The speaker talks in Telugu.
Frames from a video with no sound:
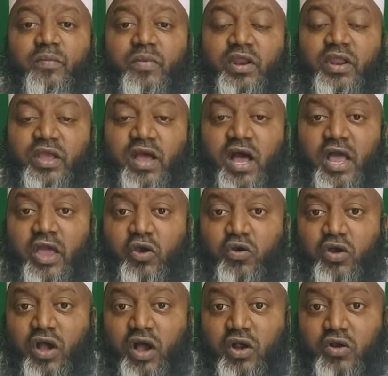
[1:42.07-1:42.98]
మరి ఆ
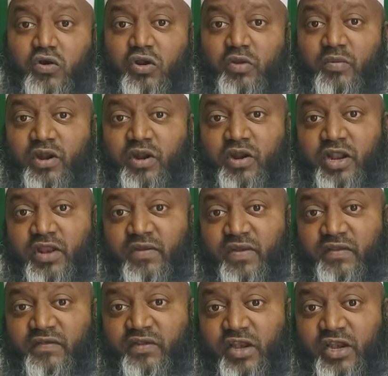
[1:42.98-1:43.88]
యొక్క హక్కును మనం
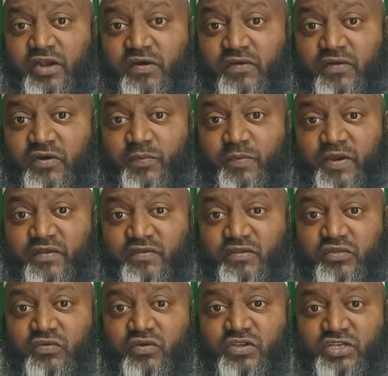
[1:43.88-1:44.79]
నెరవేర్చలేనటువంటి
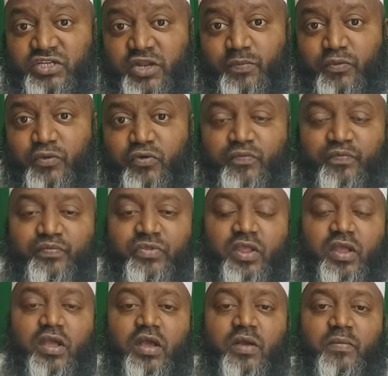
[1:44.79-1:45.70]
పరిస్థితి వచ్చినప్పుడు
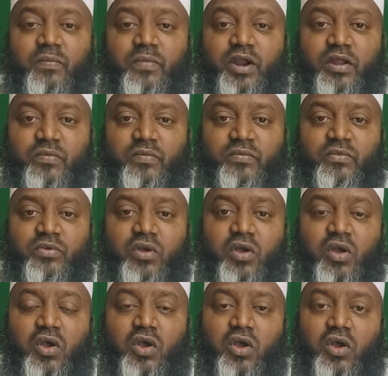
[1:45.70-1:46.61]
మనం
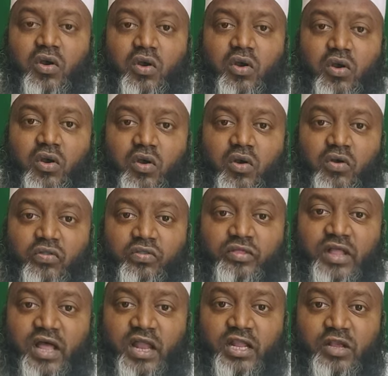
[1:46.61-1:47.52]

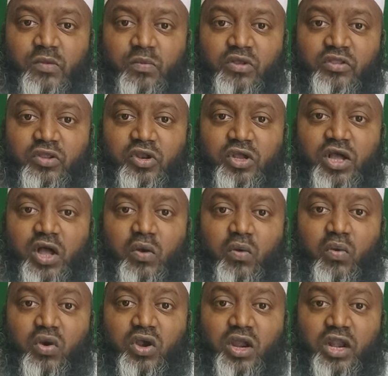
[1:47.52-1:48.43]
దానికి బదులుగా
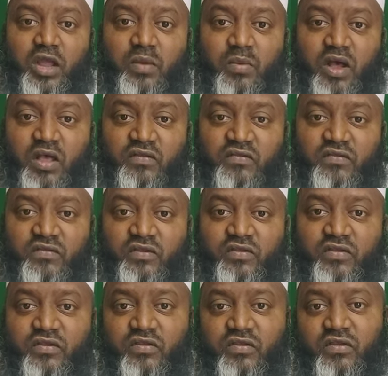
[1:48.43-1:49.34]
ఒక నమాజ్
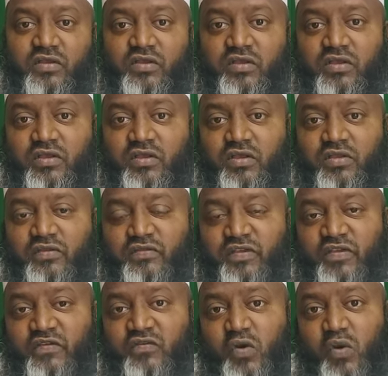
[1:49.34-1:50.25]

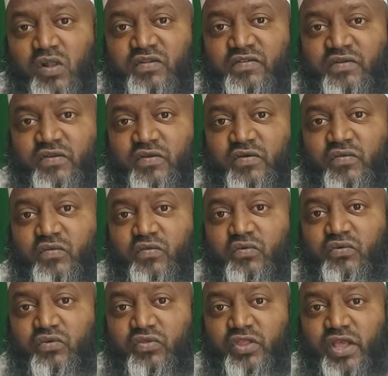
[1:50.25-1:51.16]
చేసుకోవాల్సి
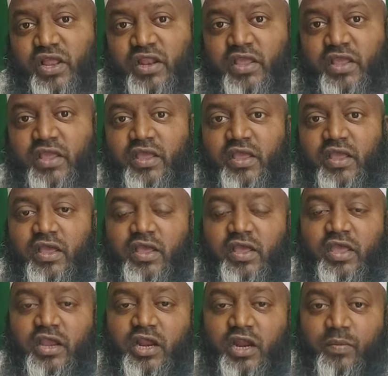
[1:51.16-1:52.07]
ఉంటుంది అని
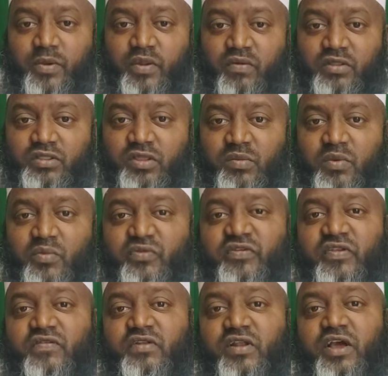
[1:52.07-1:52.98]
ఇక్కడ ప్రవక్త
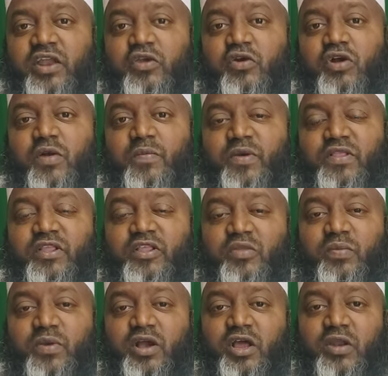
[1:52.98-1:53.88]
మొహమ్మద్ సస్లం గారి యొక్క
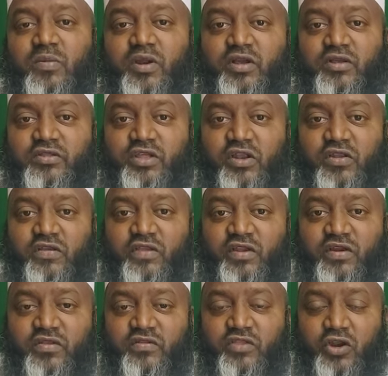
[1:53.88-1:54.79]
పద్ధతి ప్రకారం మనకు
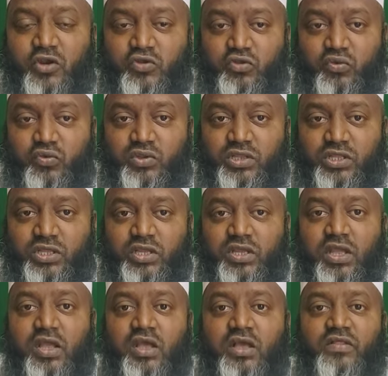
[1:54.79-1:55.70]
తెలియజేయడం జరుగుతూ ఉంది
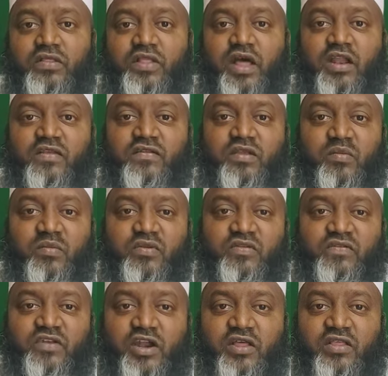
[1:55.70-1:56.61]
దానికి
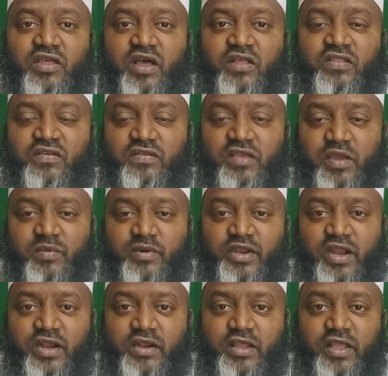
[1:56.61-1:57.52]
సంబంధించిన ఆదేశం
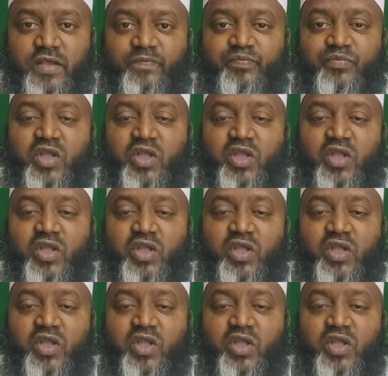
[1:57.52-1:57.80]
ఏమిటి అంటే